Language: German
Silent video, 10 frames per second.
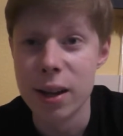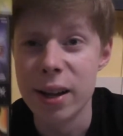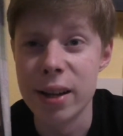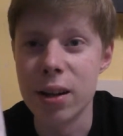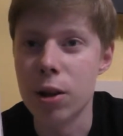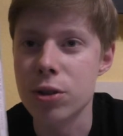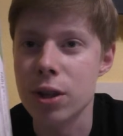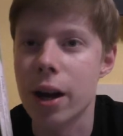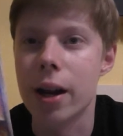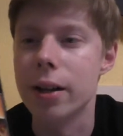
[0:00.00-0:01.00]
in
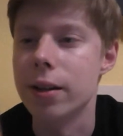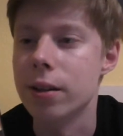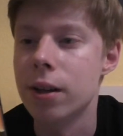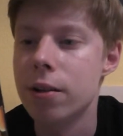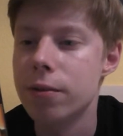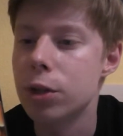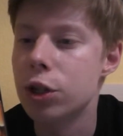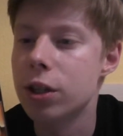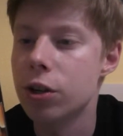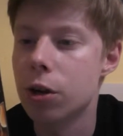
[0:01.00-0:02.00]
Australien
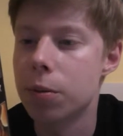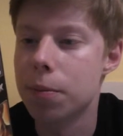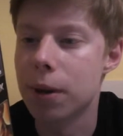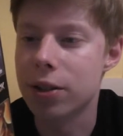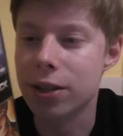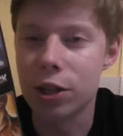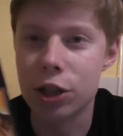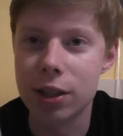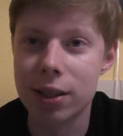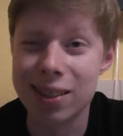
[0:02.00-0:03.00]
verschiedene Doppelpacks erschienen,